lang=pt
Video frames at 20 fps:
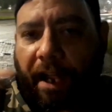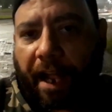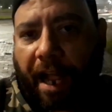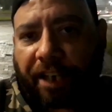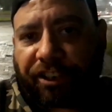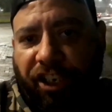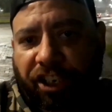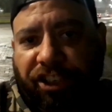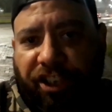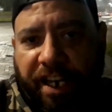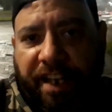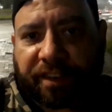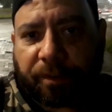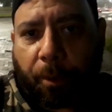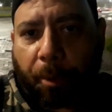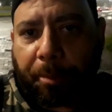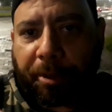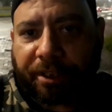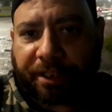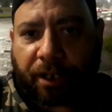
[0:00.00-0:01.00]
A gente nesse
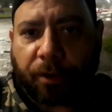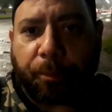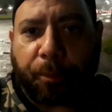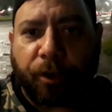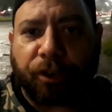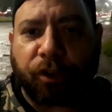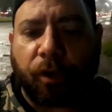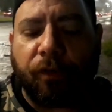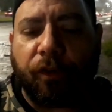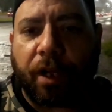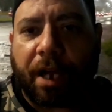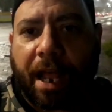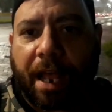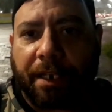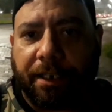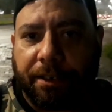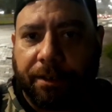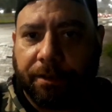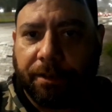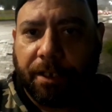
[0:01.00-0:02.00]
momento está no posto
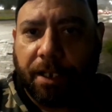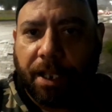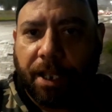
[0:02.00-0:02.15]
Alvorada.